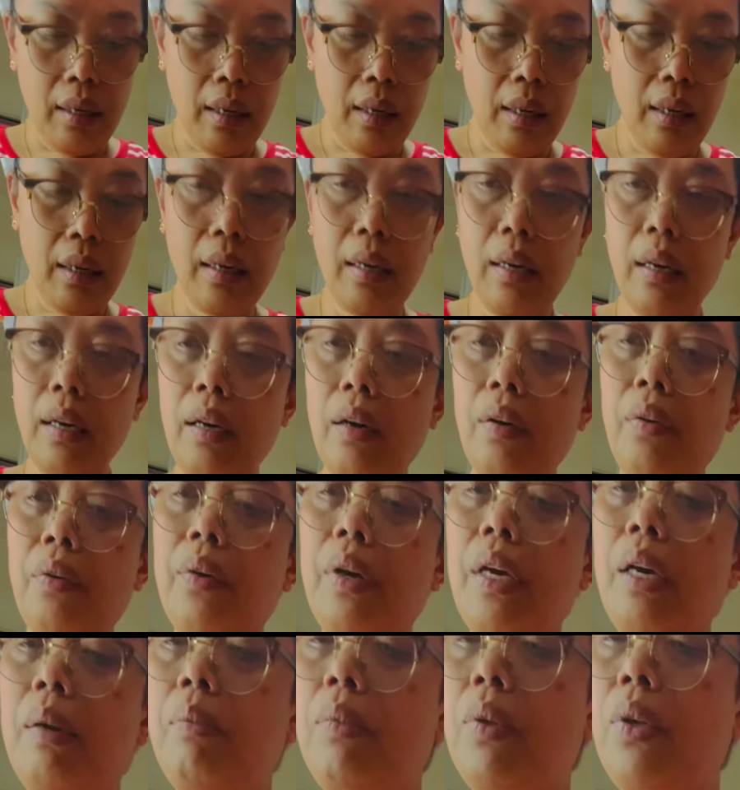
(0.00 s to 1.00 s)
uh,
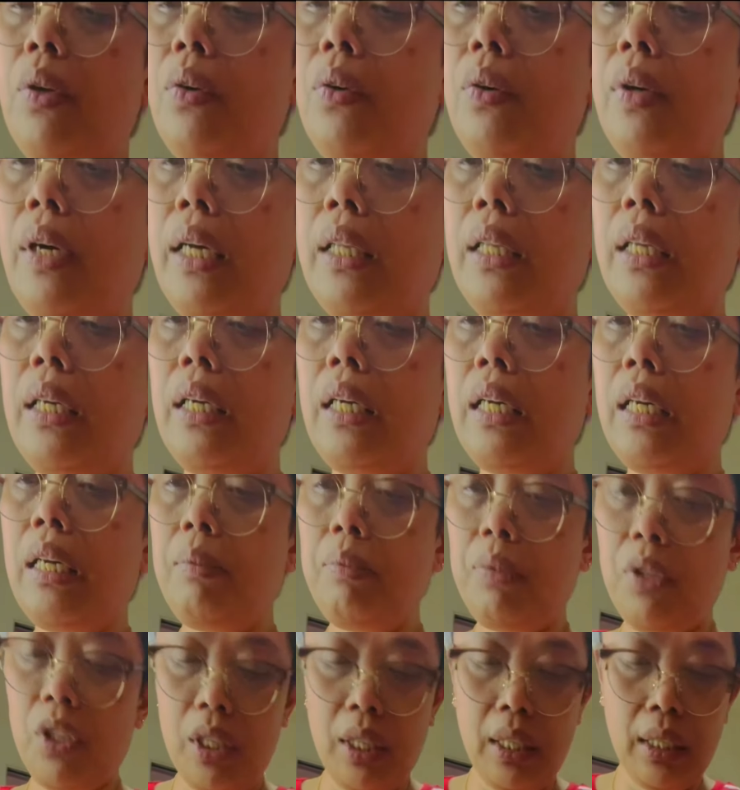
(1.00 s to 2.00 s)
cream ng ating
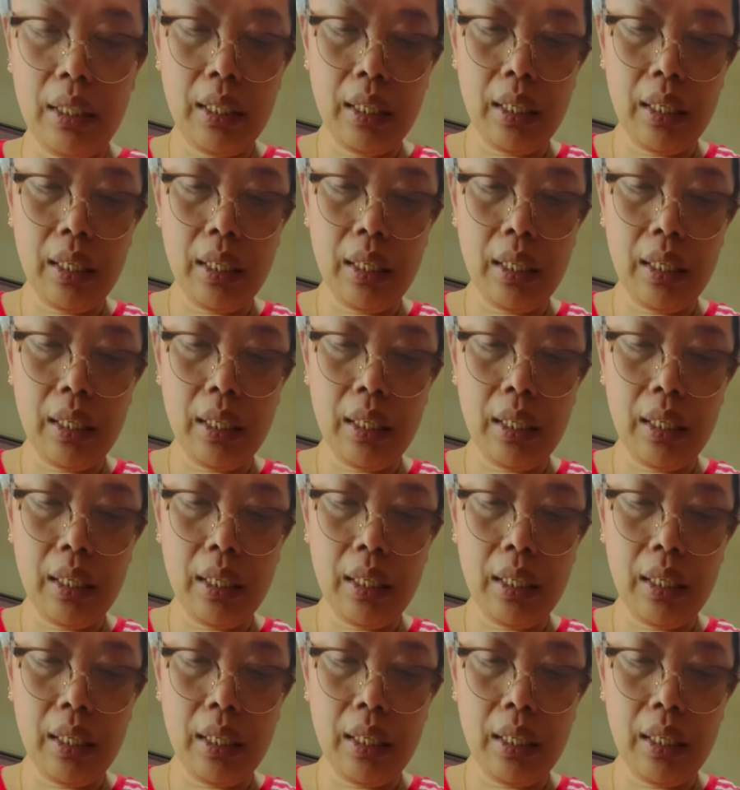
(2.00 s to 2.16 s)
cream cheese.